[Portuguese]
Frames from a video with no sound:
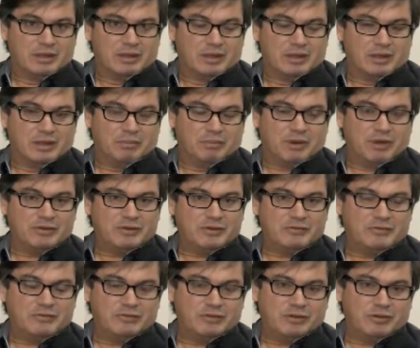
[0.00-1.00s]
É,
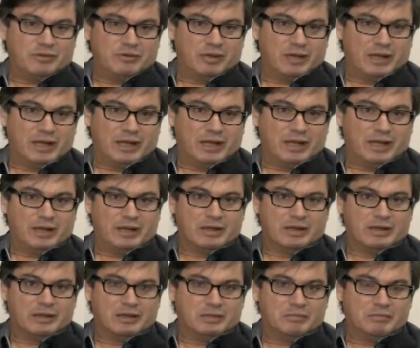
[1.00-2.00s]
basta você olhar
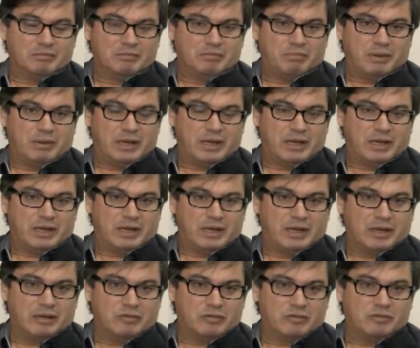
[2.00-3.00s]

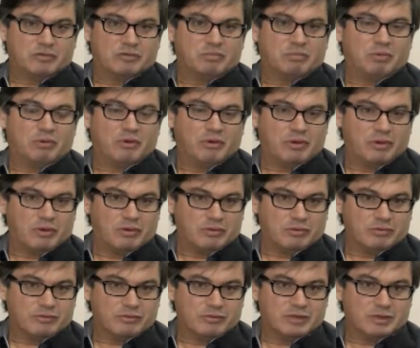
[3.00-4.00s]
para os
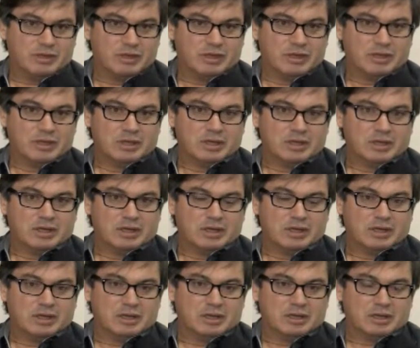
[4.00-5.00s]
polos
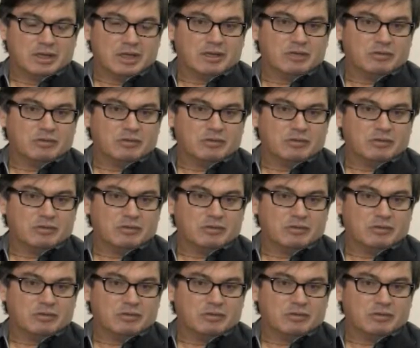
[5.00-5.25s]
é, da